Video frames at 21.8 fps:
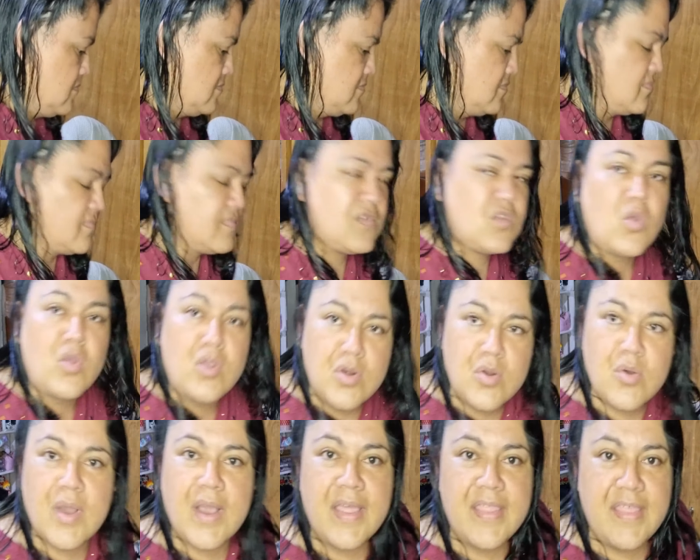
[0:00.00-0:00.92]
Estoy
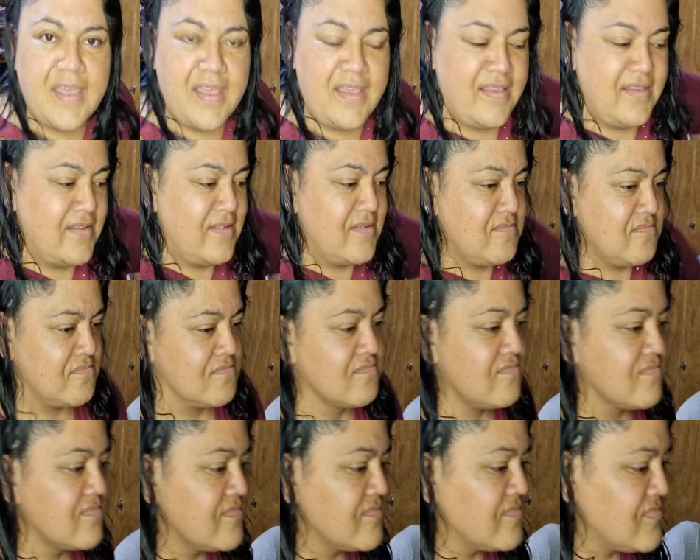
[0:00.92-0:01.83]
enojada.
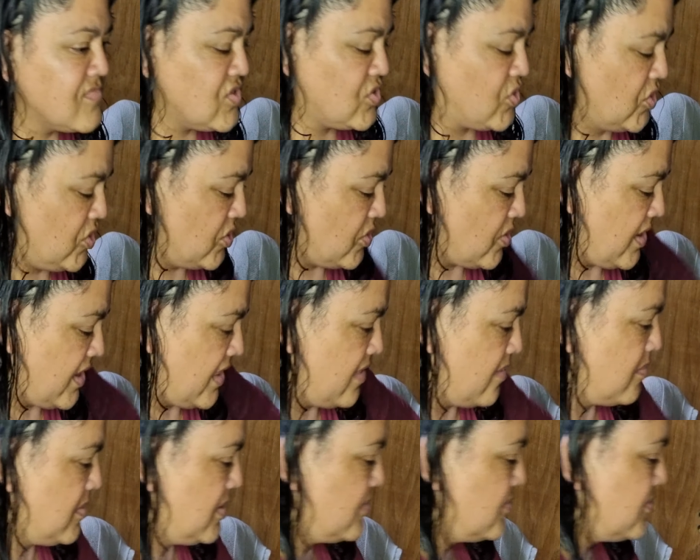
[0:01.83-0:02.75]
Hmm, estoy
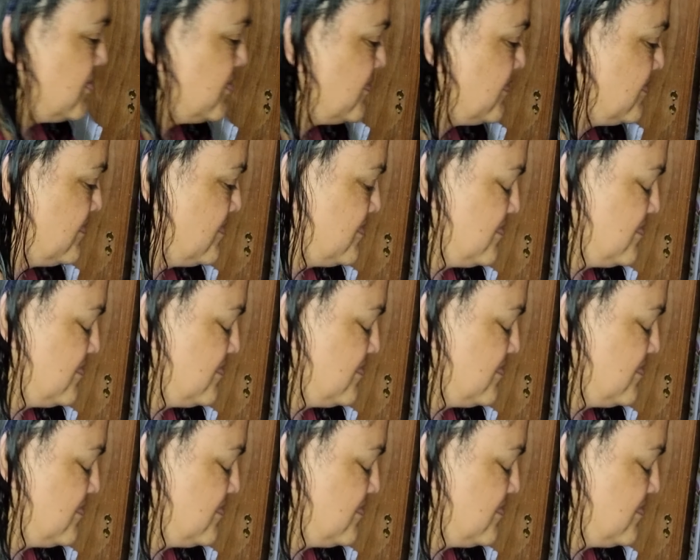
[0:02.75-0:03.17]
enojada, amigos.